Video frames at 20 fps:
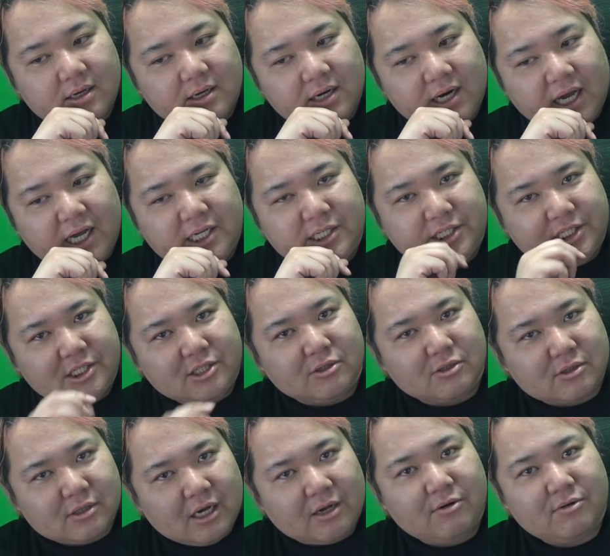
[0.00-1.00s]
ライジン
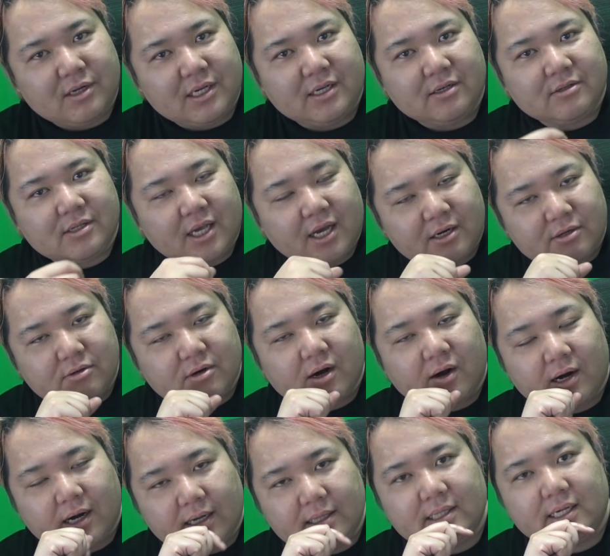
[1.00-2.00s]
のあのリングでやるのか
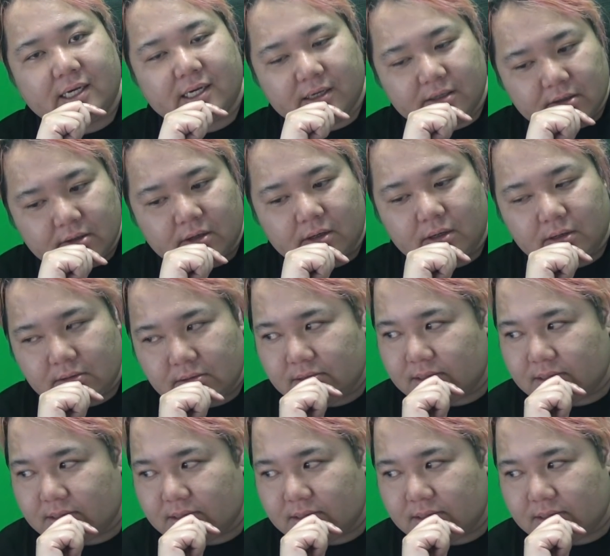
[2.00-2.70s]
わかんないけど、